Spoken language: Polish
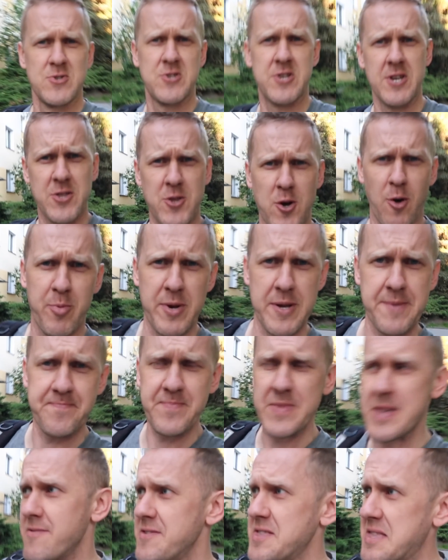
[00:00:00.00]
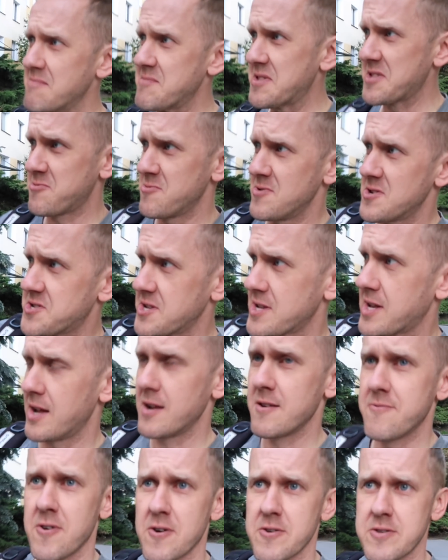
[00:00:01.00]
Dzień dobry i witam ze słonecznej
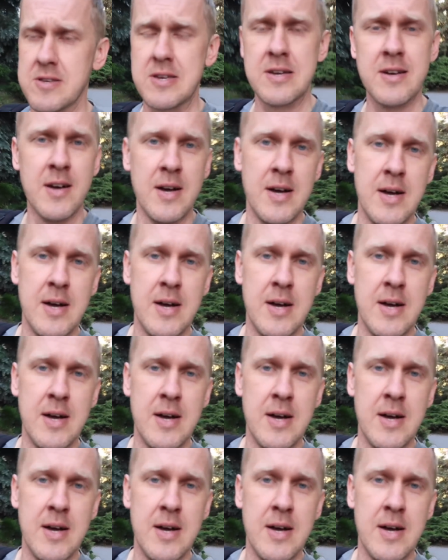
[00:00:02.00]
Kalifornii.